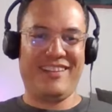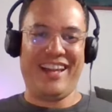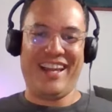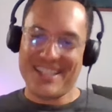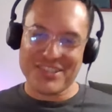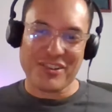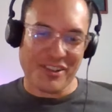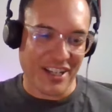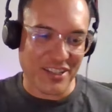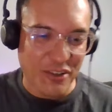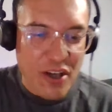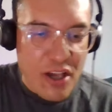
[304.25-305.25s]
Es
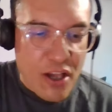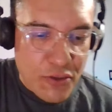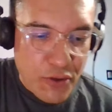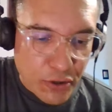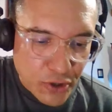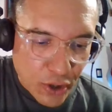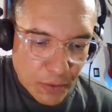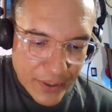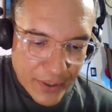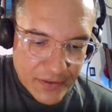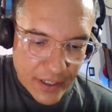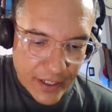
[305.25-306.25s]
correcto. Doctor,
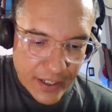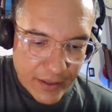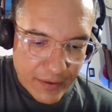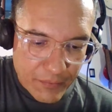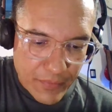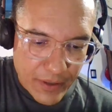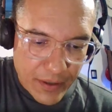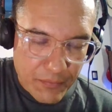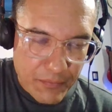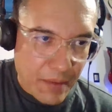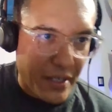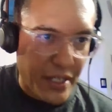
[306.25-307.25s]
pues eh,
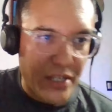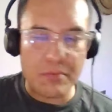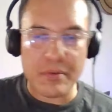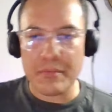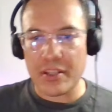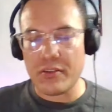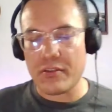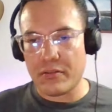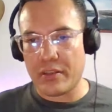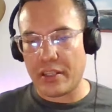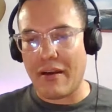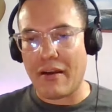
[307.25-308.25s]
bienvenido, bienvenido
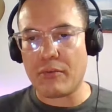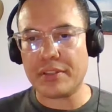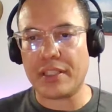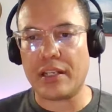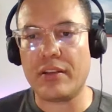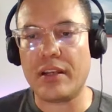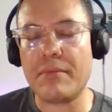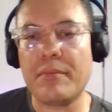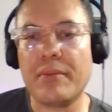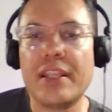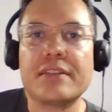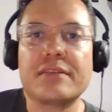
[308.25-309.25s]
de nueva cuenta, le doy la
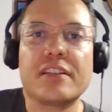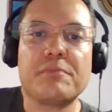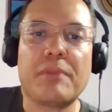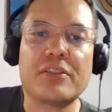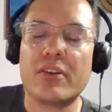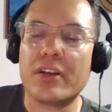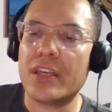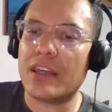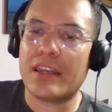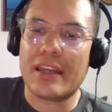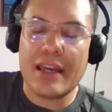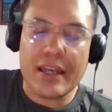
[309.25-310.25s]
bienvenida a este espacio.
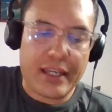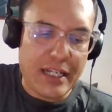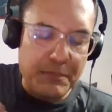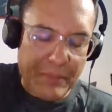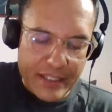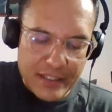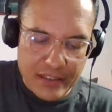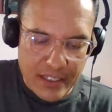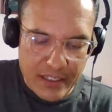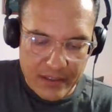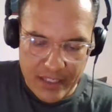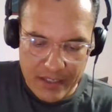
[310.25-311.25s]
¿Y qué le parece
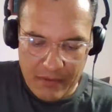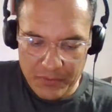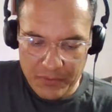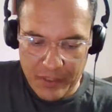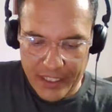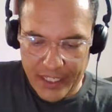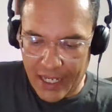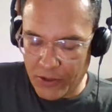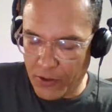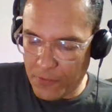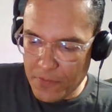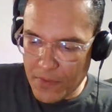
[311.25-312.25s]
si, vamos
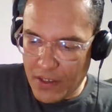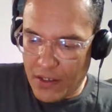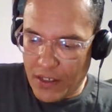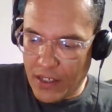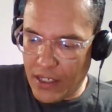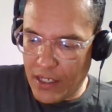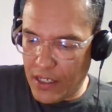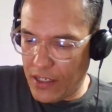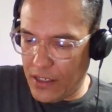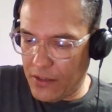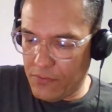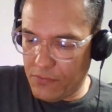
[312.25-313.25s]
platicando,
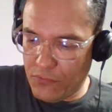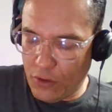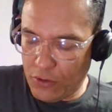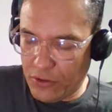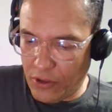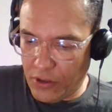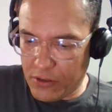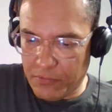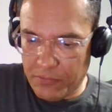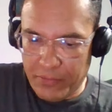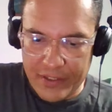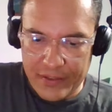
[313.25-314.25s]
eh, doctor,
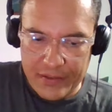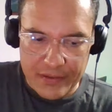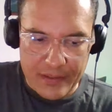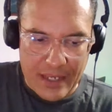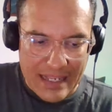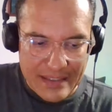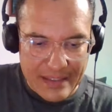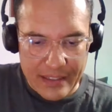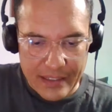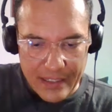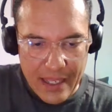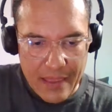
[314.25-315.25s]
pues
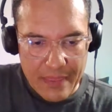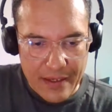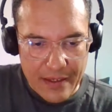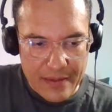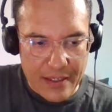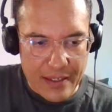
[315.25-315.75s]
acerca de,